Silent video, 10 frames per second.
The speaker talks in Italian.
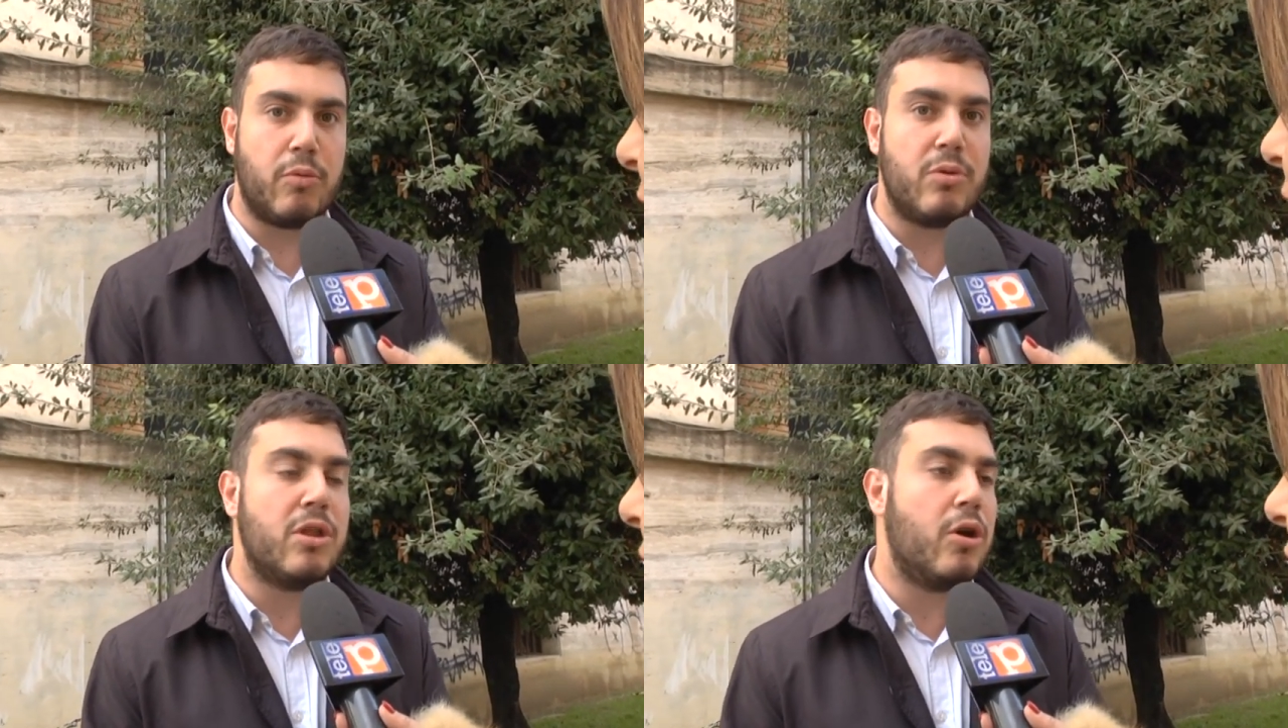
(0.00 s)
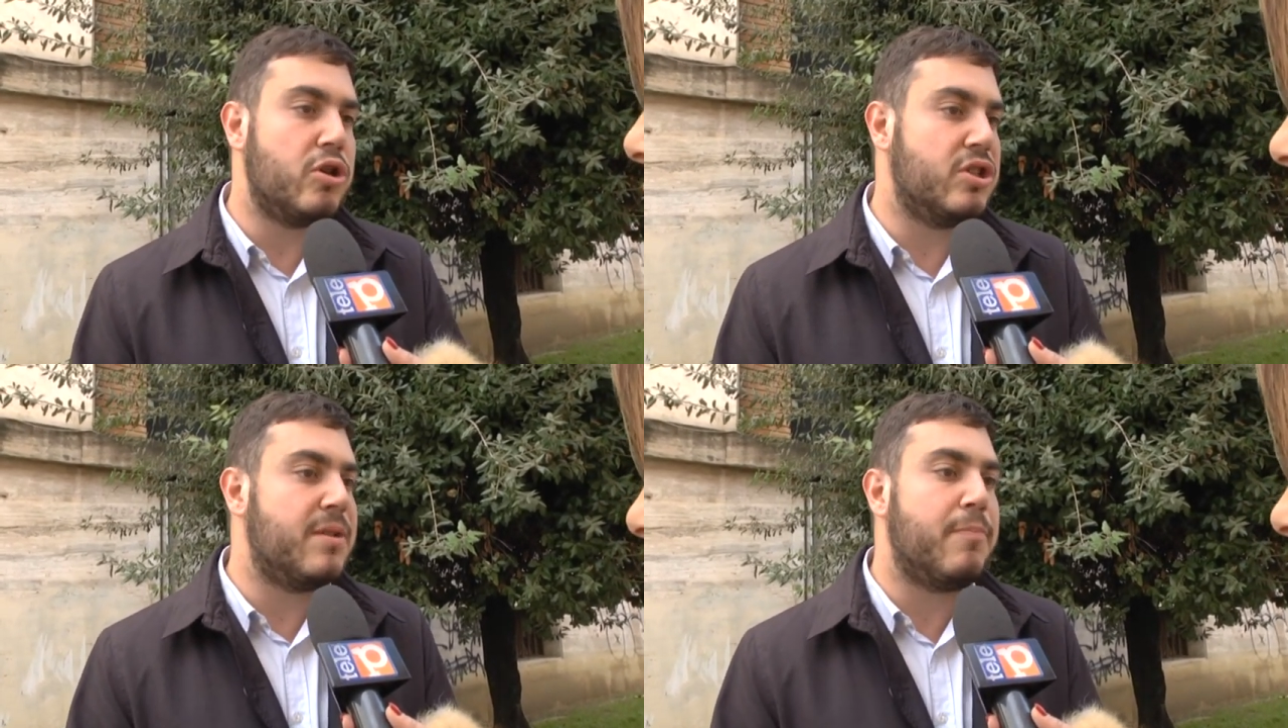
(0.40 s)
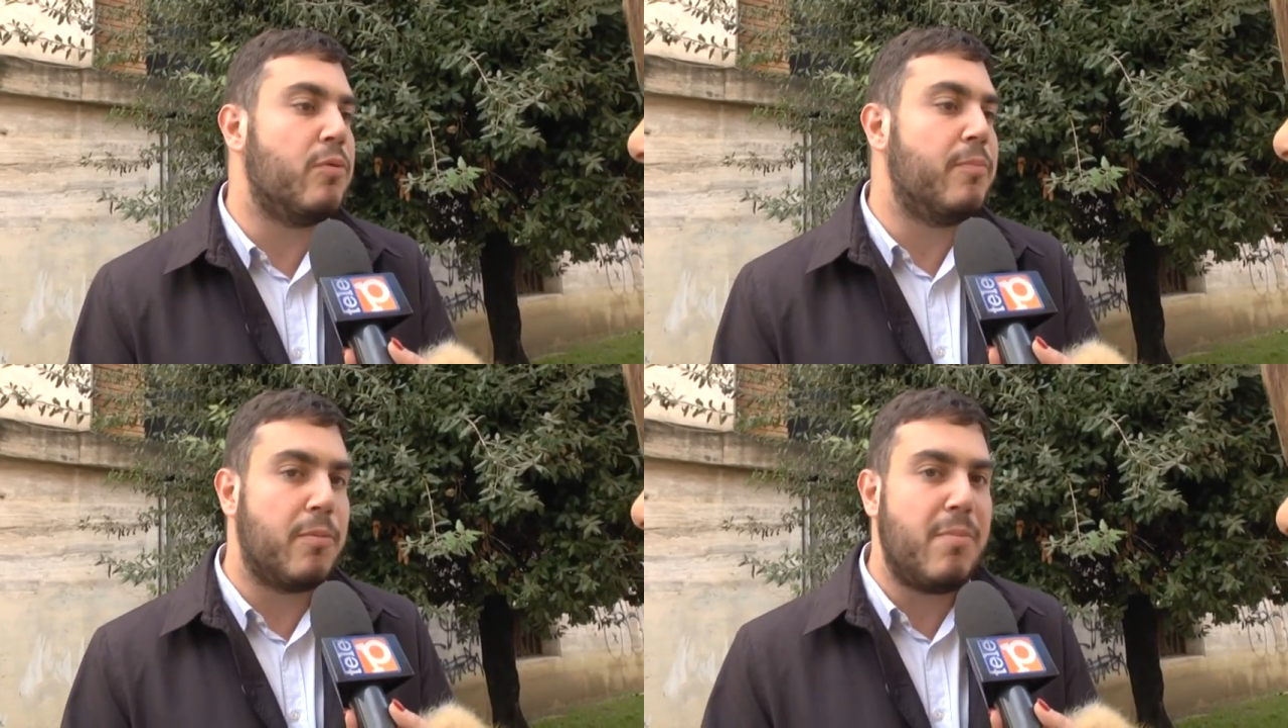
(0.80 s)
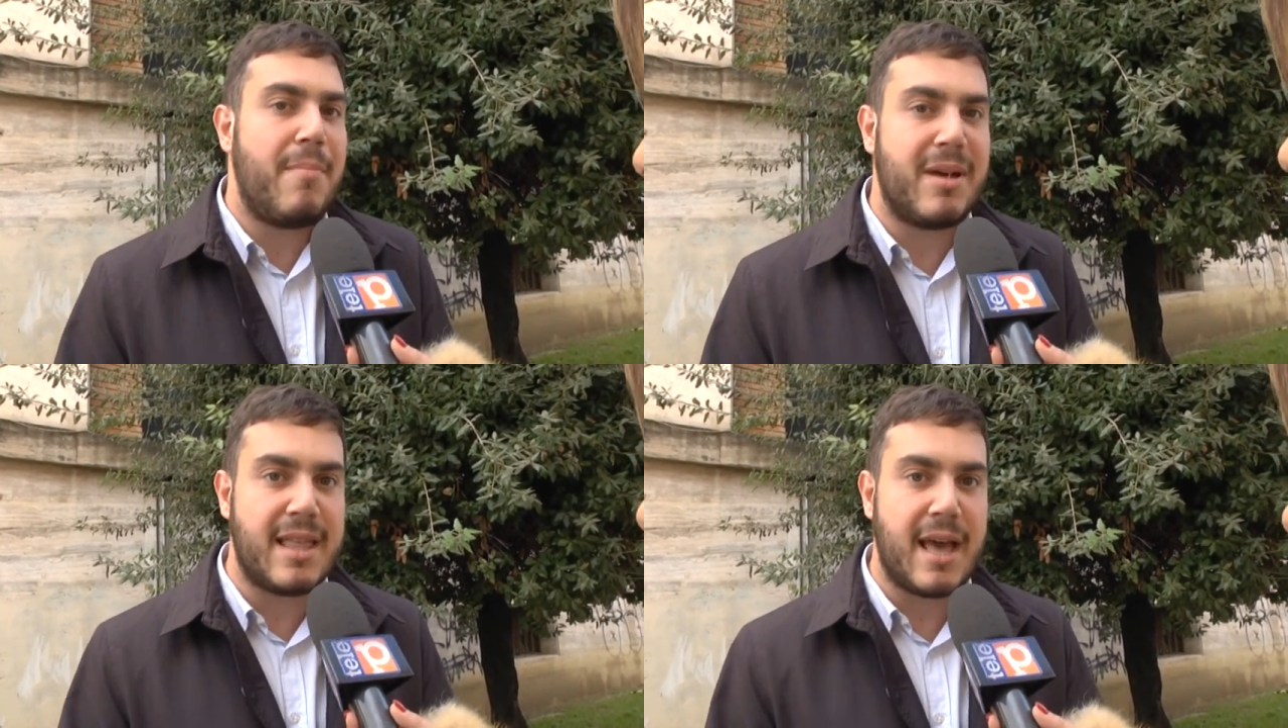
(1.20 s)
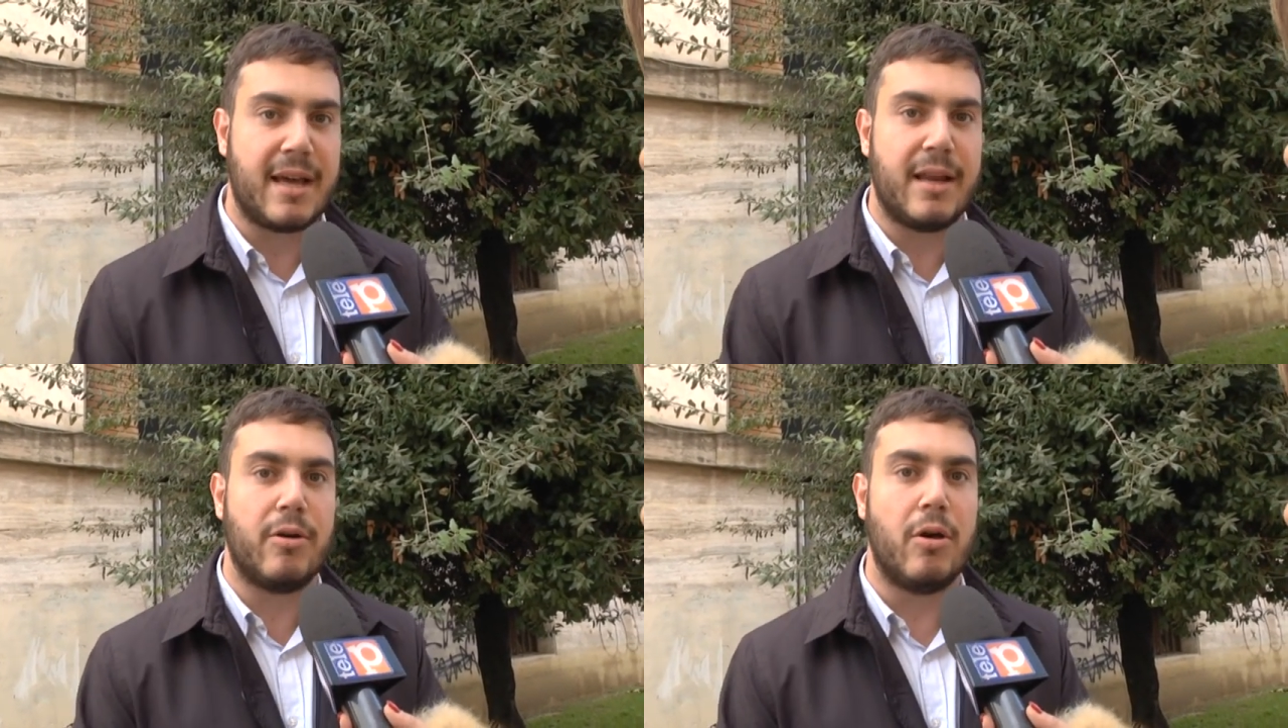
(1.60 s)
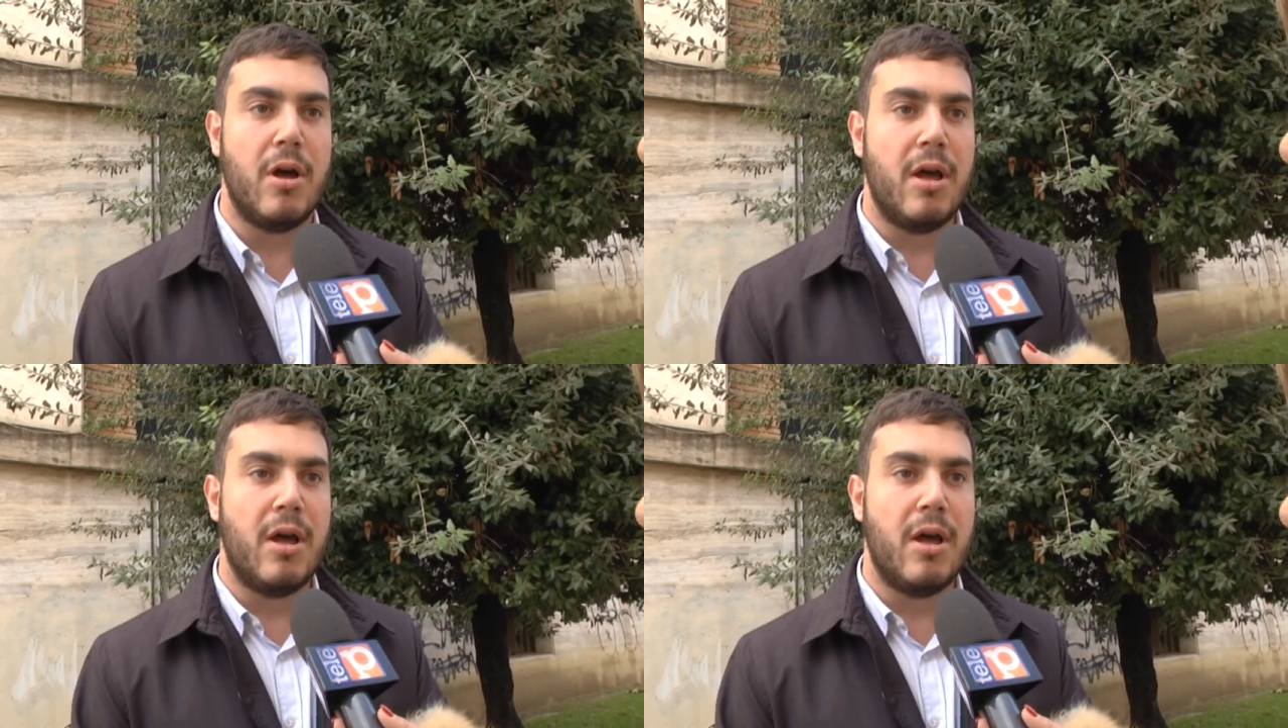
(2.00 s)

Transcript: Quindi oggi se per un problema tecnico